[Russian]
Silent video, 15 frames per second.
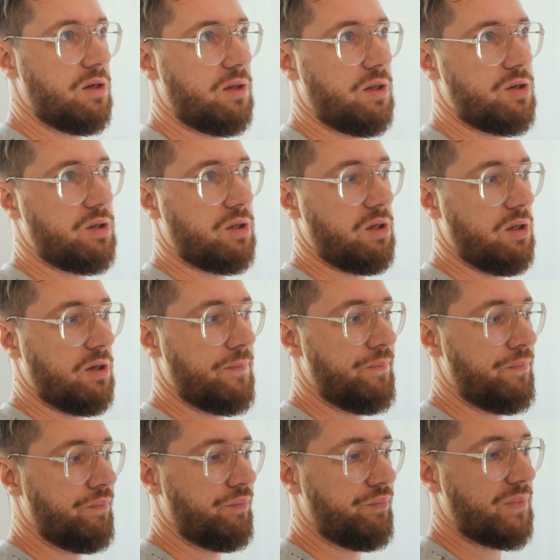знаешь,
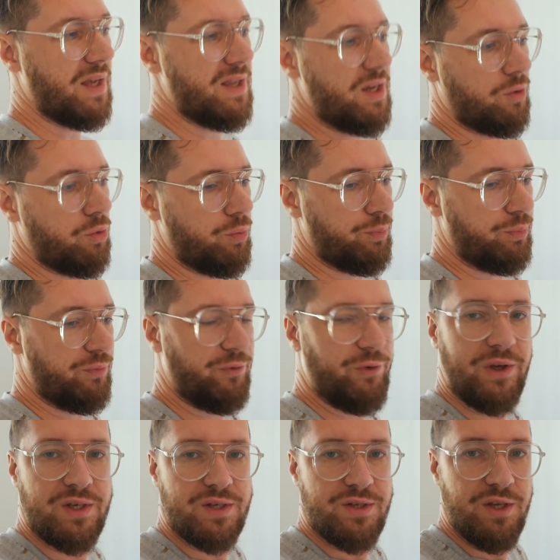такие, да не, ну
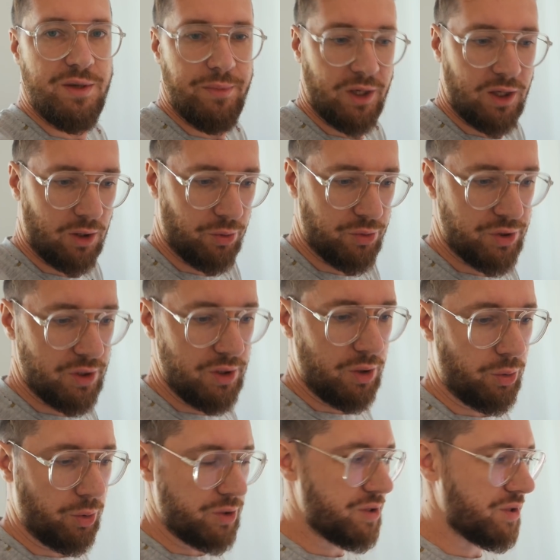фиг с ними, короче, не
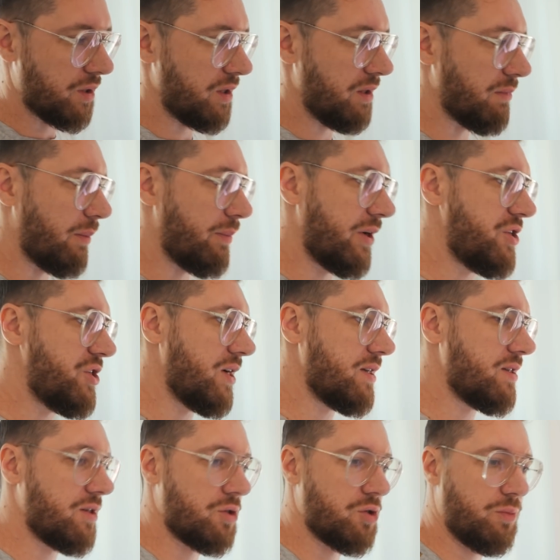хочется к ним
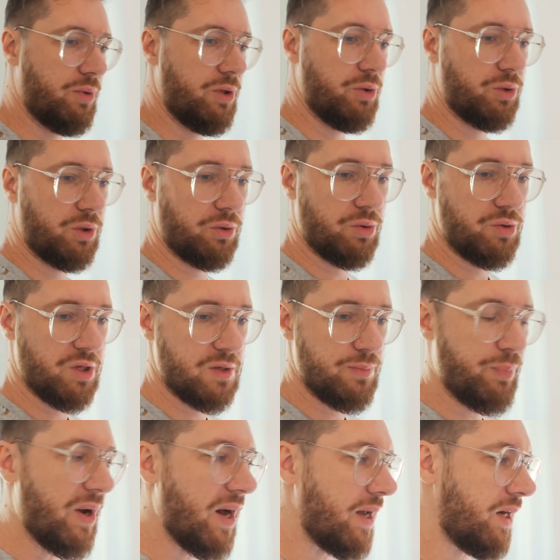обращаться, чтобы они тут вот сейчас
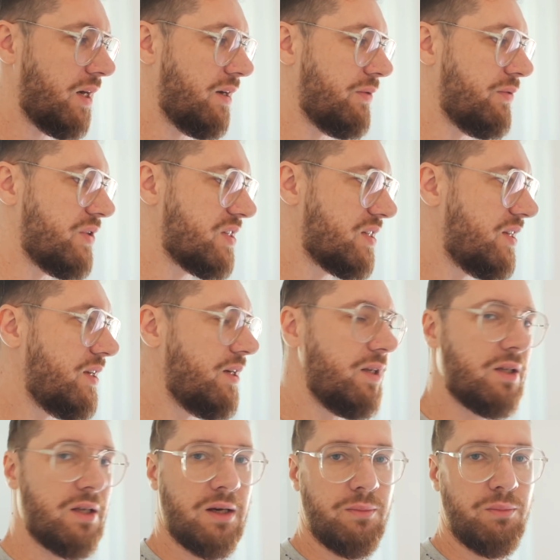парили,
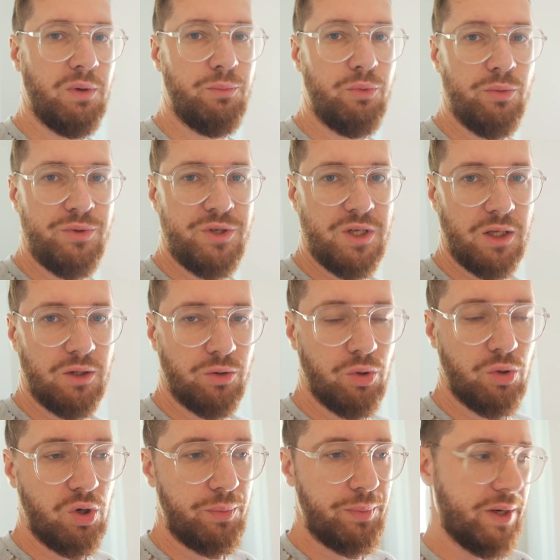везли нам, мы будем сидеть
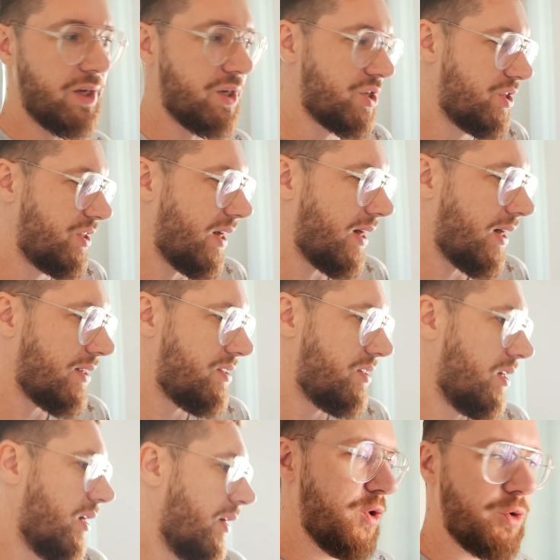дома, и ждать.
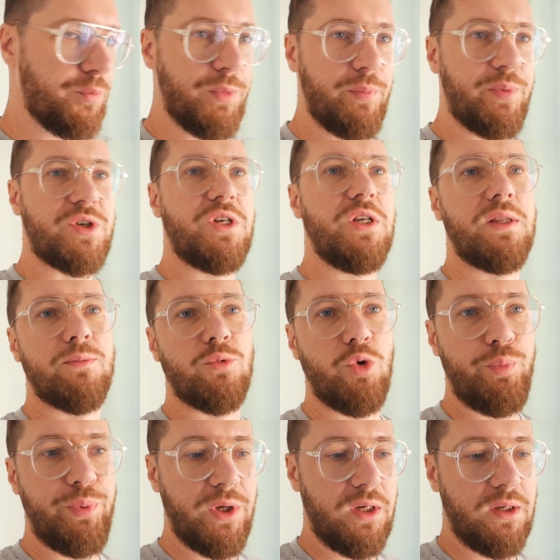И вот мы пошли там,
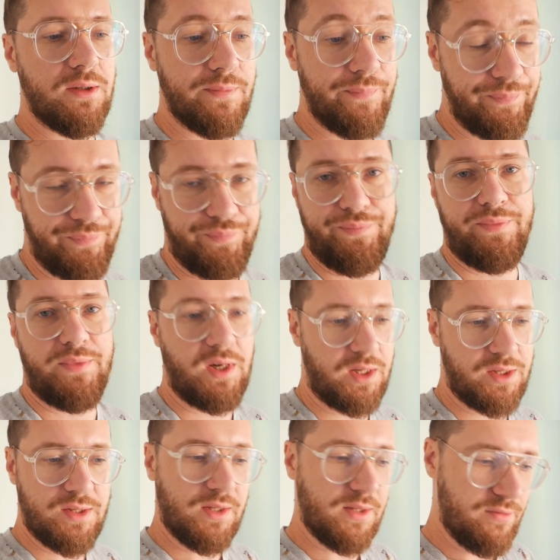купили,
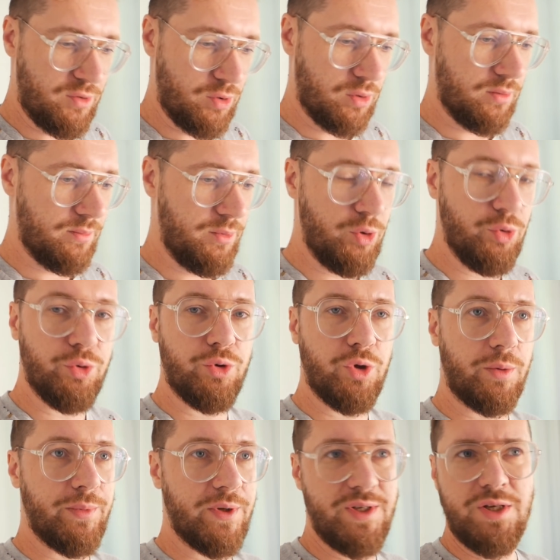оказалось все
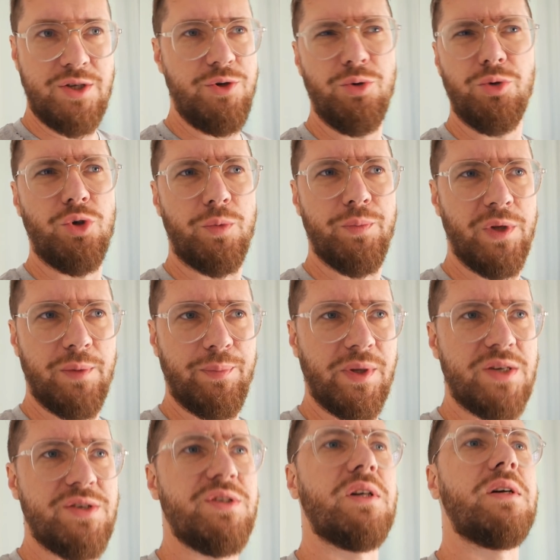неудобно, здесь неудобные
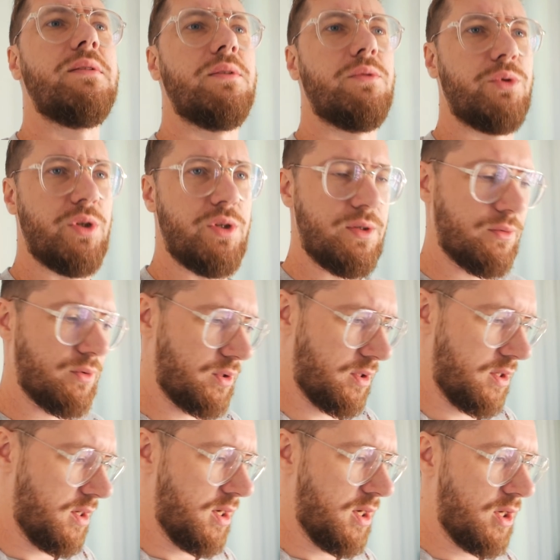пластиковые вот эти
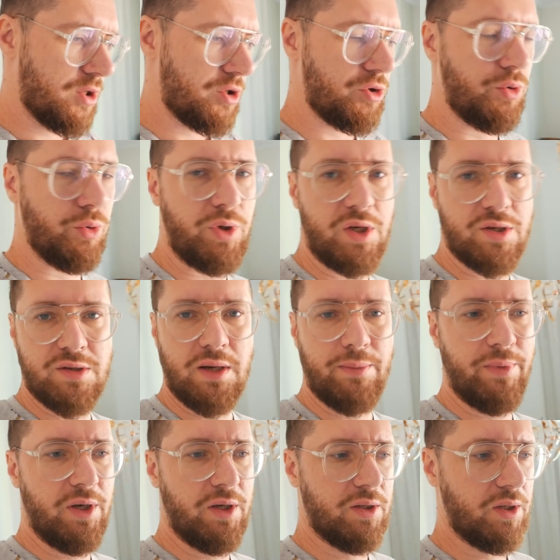вот штуки,
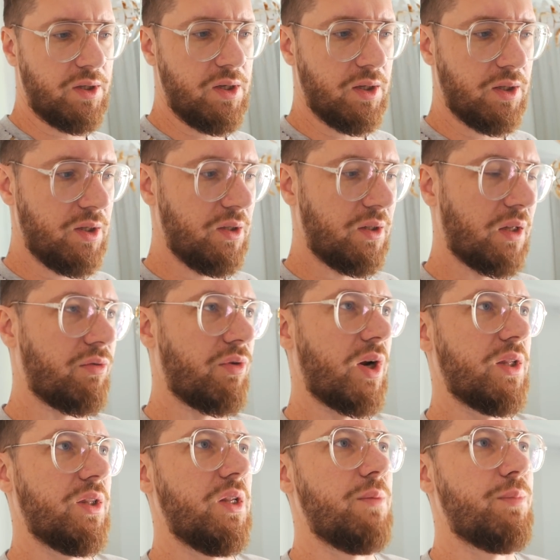самые такие какие-то
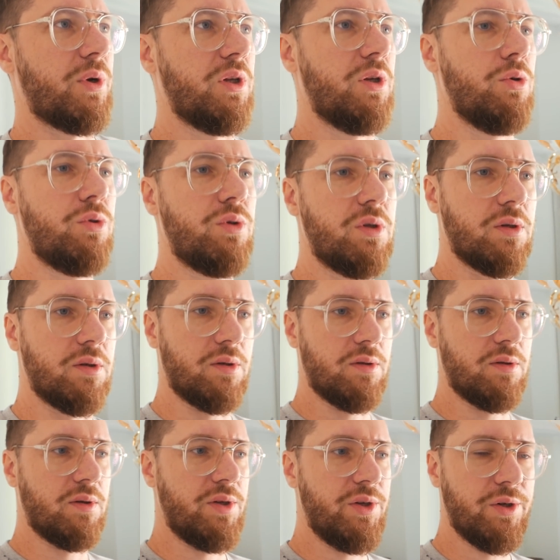отвратные продают,
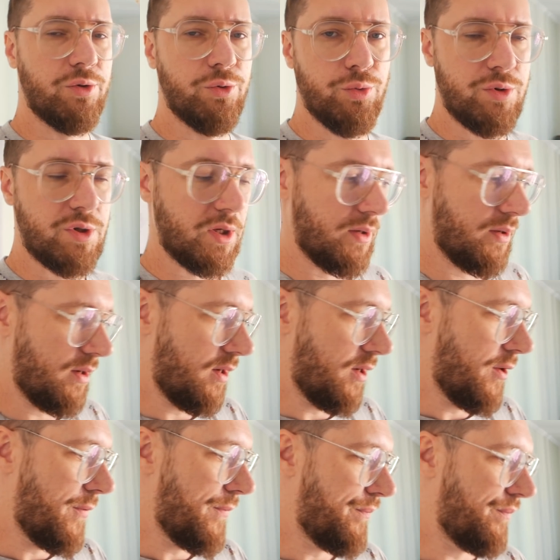э, они гнутся.
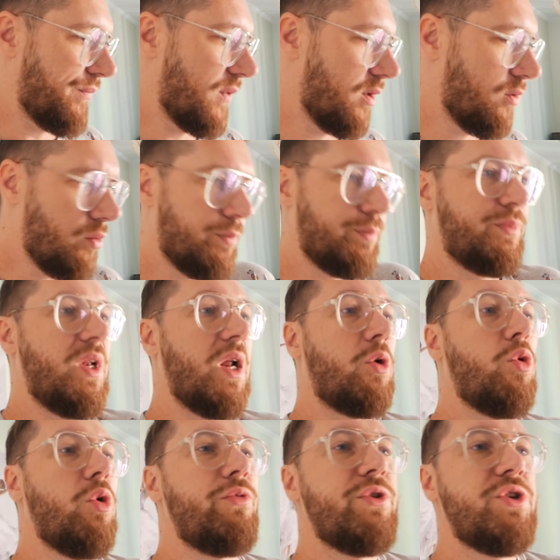Ну, для
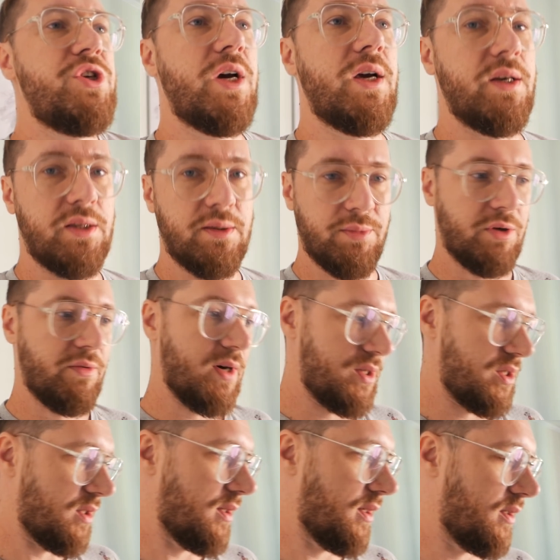кофе, чая там
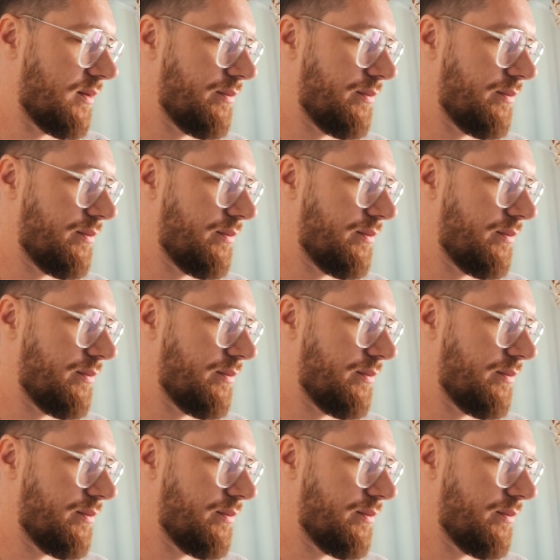хватит, да,